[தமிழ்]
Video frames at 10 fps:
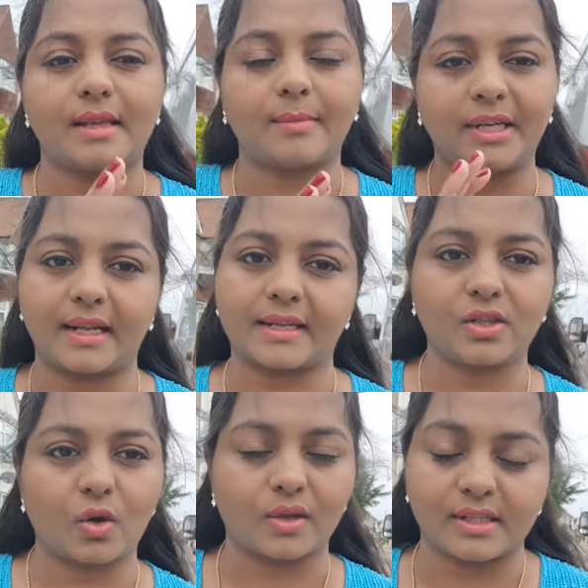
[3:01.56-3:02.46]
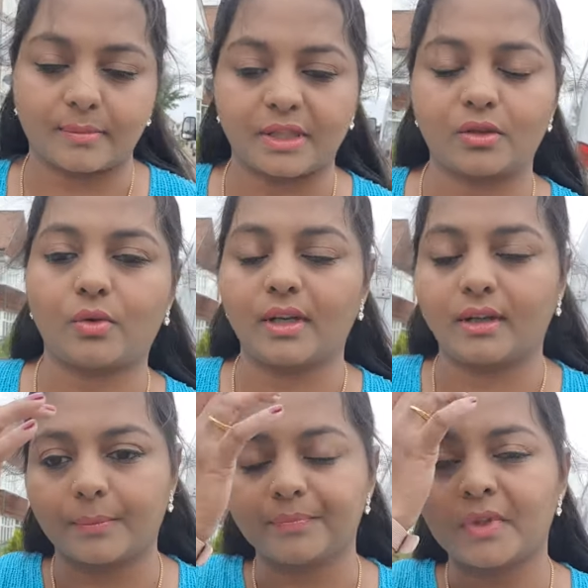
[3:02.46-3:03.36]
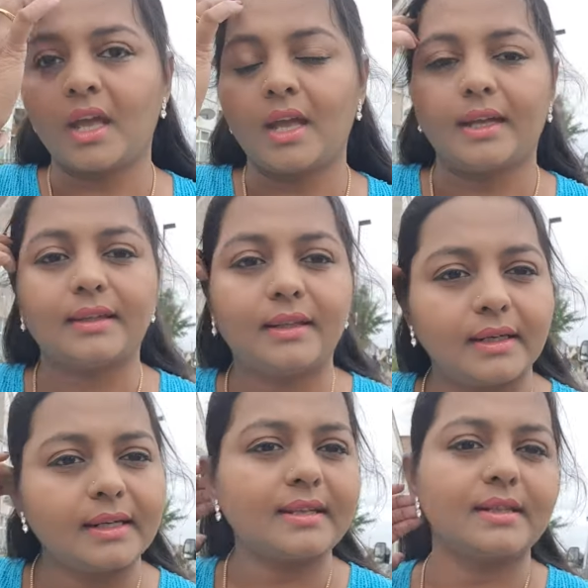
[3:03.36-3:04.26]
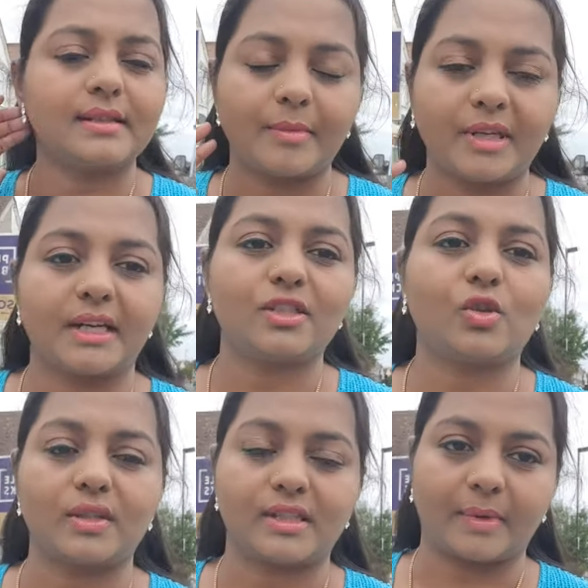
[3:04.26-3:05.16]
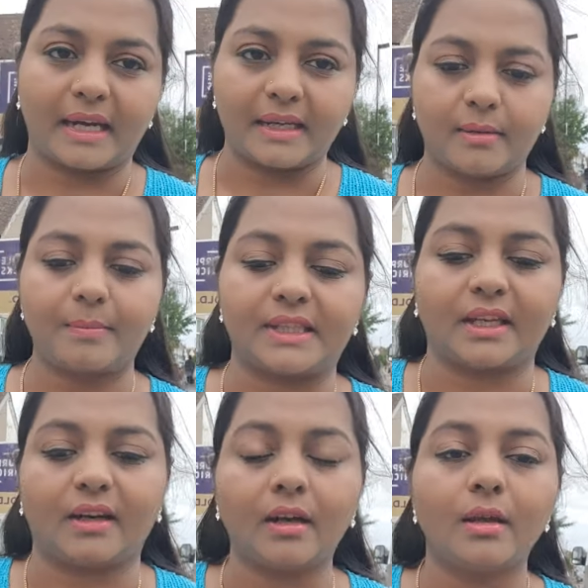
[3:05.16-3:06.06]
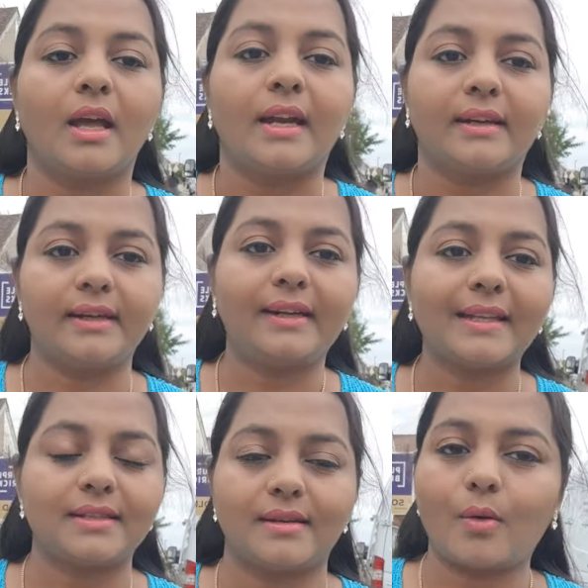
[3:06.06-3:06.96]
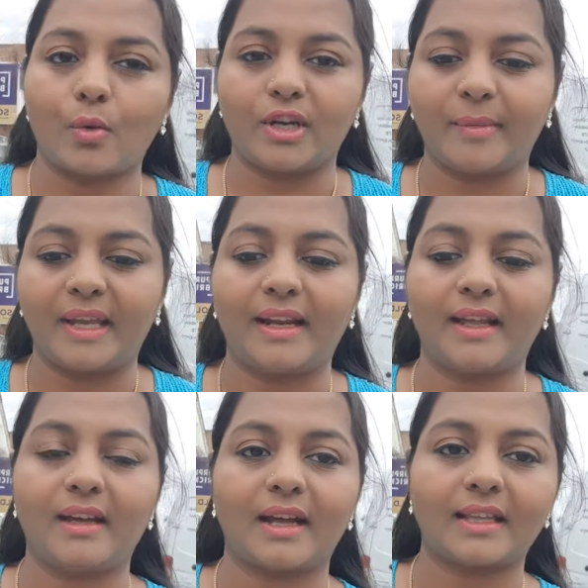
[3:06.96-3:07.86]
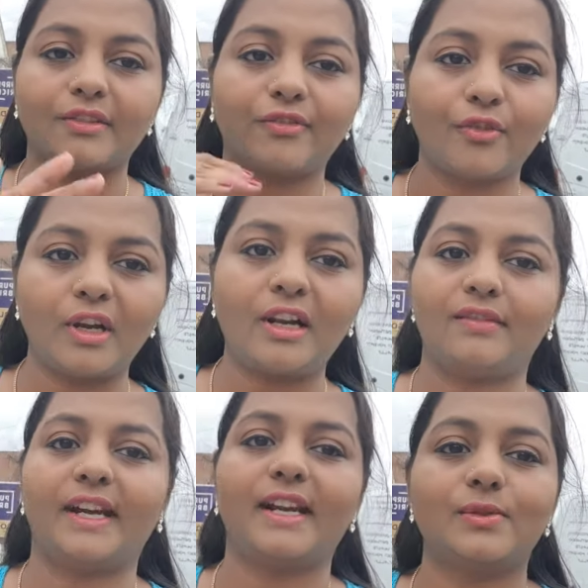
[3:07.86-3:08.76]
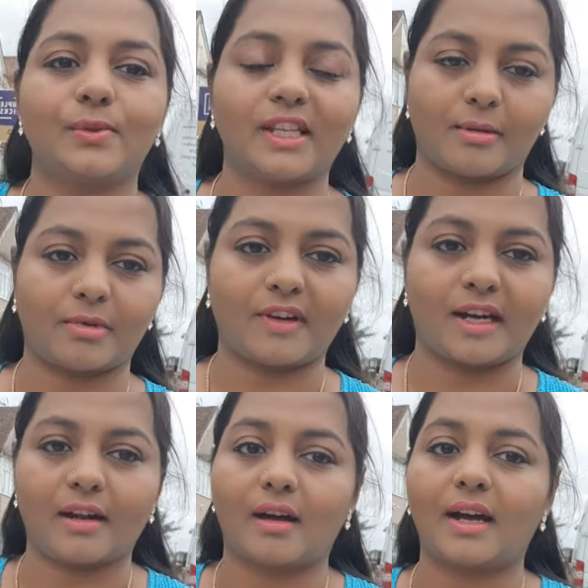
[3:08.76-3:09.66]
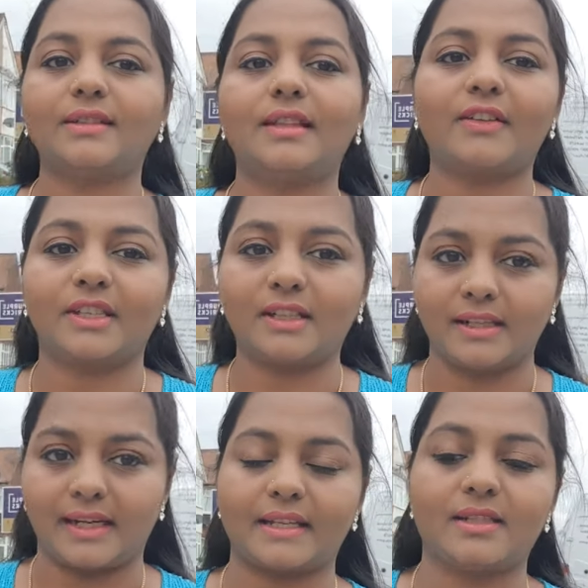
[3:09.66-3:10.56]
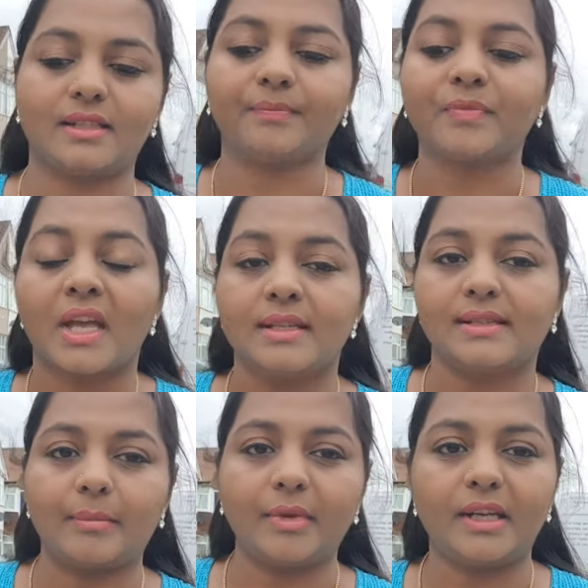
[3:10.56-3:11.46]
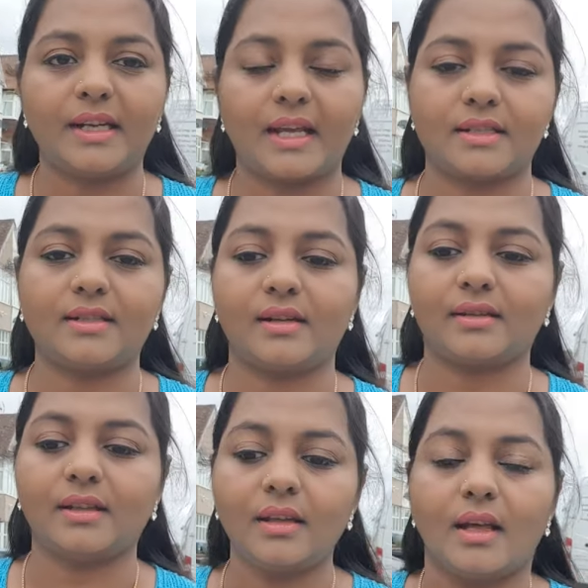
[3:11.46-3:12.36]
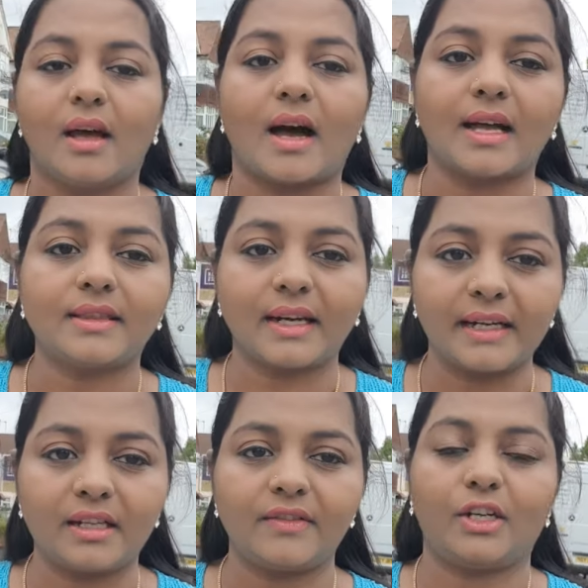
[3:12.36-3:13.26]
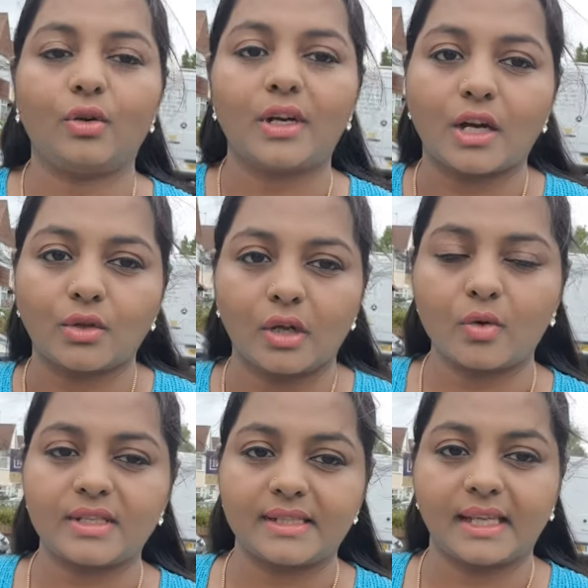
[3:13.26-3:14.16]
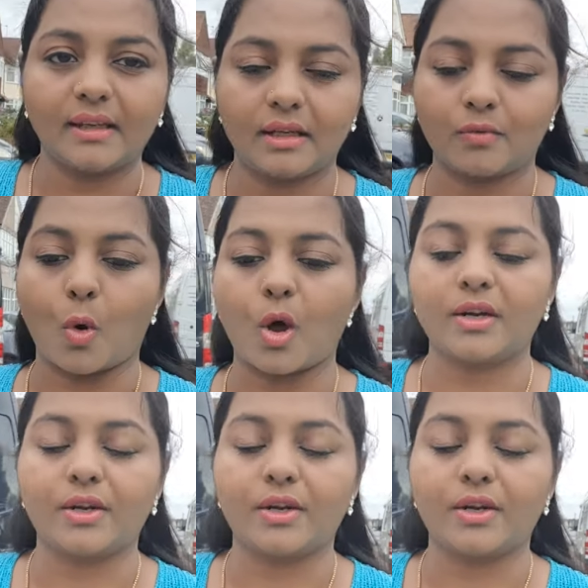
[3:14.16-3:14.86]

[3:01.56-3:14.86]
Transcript: செமி டிட்டாச்டு கான்செப்ட்னு ஒன்று இருக்குது இந்த டிட்டாச்டு செமி டிட்டாச் கான்செப்ட் என்னன்னு பார்த்தீங்கன்னா டிட்டாச்னா ஒன்றுமே இல்லை அந்த ஃபுல் வீடை சுற்றி நம்ம வரலாம் அதுதான் வந்து டிட்டாச்சு செமி டிட்டாச்சுன்றது அந்த ரெண்டு வீட்டுக்கும் நடுவில் ஒரு சிங்கிள் வால்